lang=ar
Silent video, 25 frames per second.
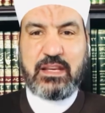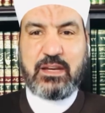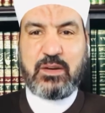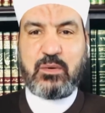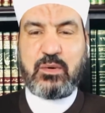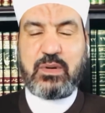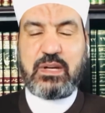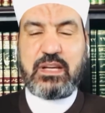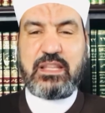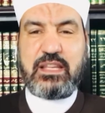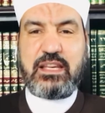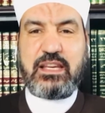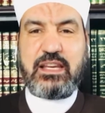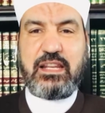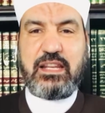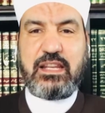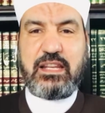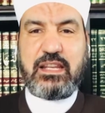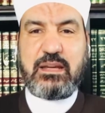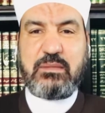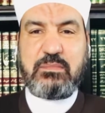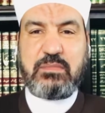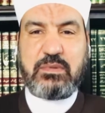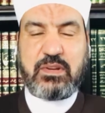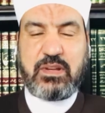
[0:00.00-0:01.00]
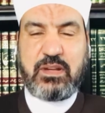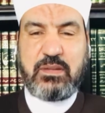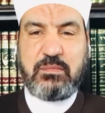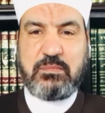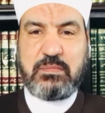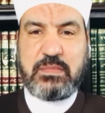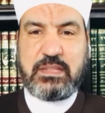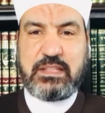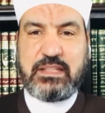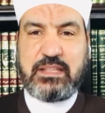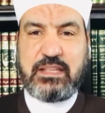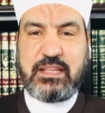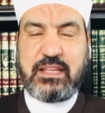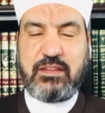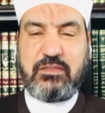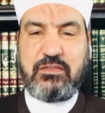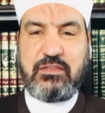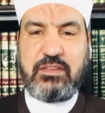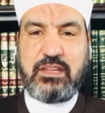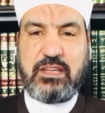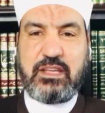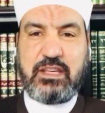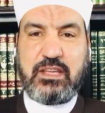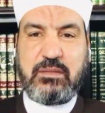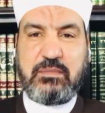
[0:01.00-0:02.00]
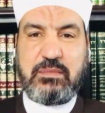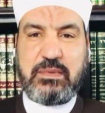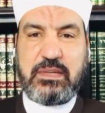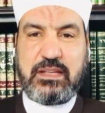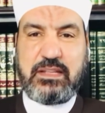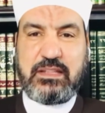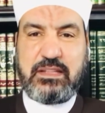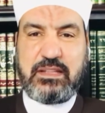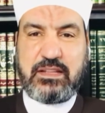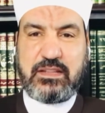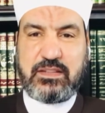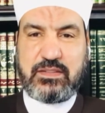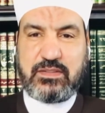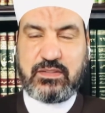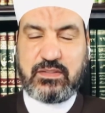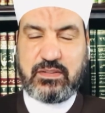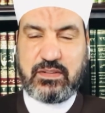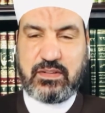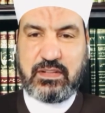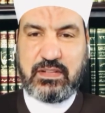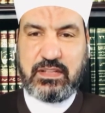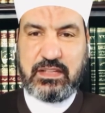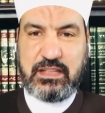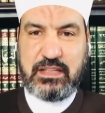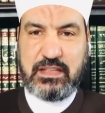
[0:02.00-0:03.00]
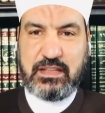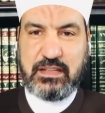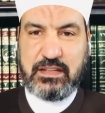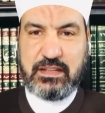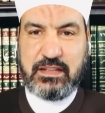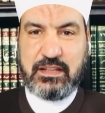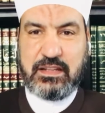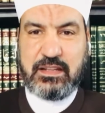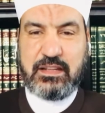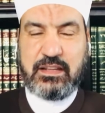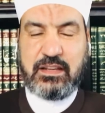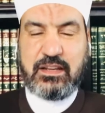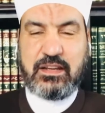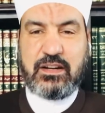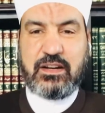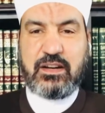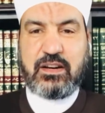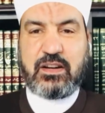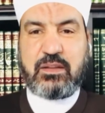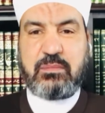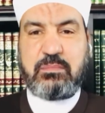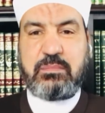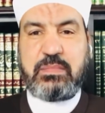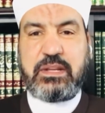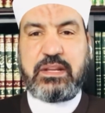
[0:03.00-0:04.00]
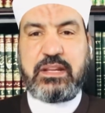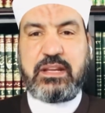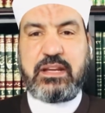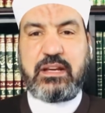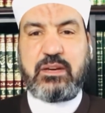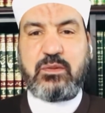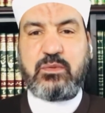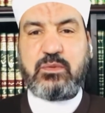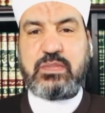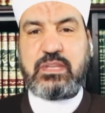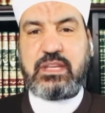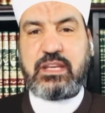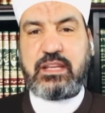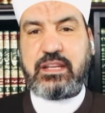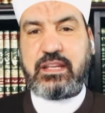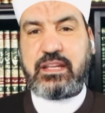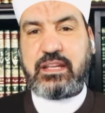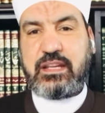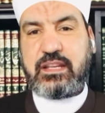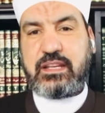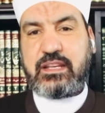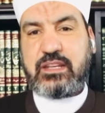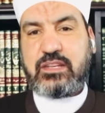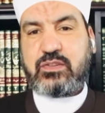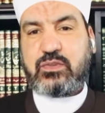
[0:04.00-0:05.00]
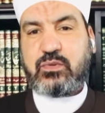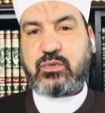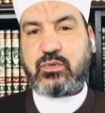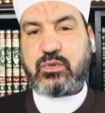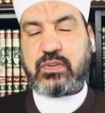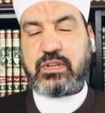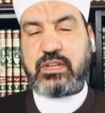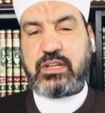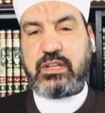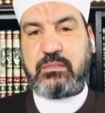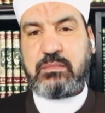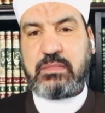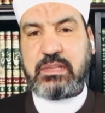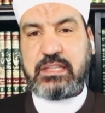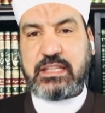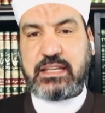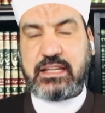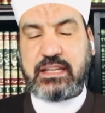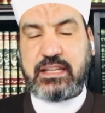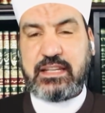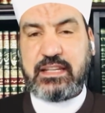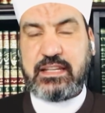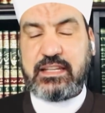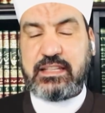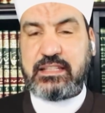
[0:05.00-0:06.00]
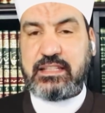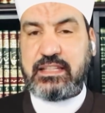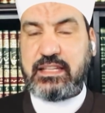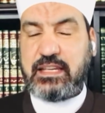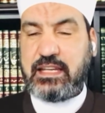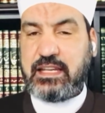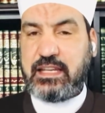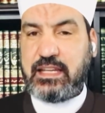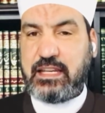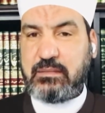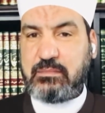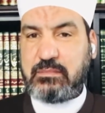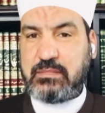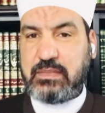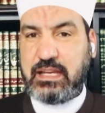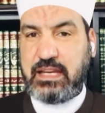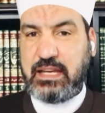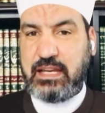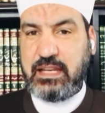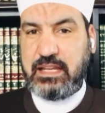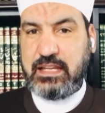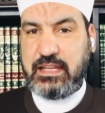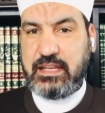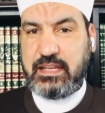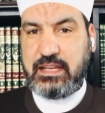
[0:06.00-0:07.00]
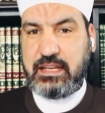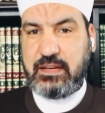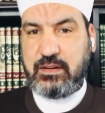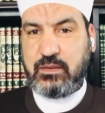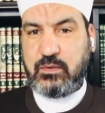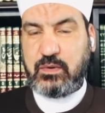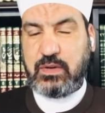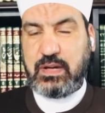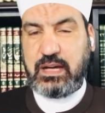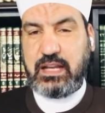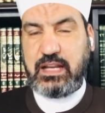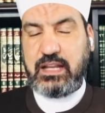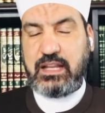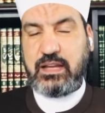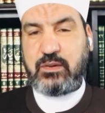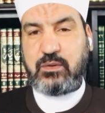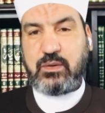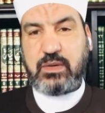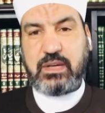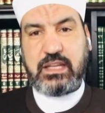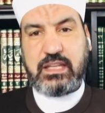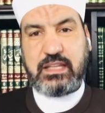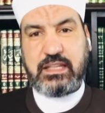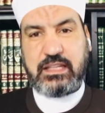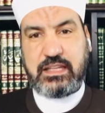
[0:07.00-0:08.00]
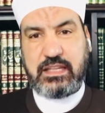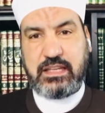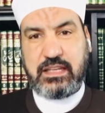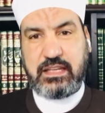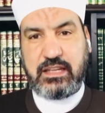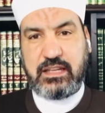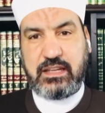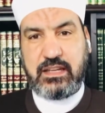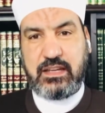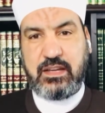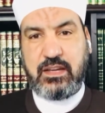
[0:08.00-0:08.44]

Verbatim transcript: وأدخلنا برحمتك في عبادك الصالحين ربنا أوزعنا أن نشكر نعمتك التي أنعمت علينا وعلى والدينا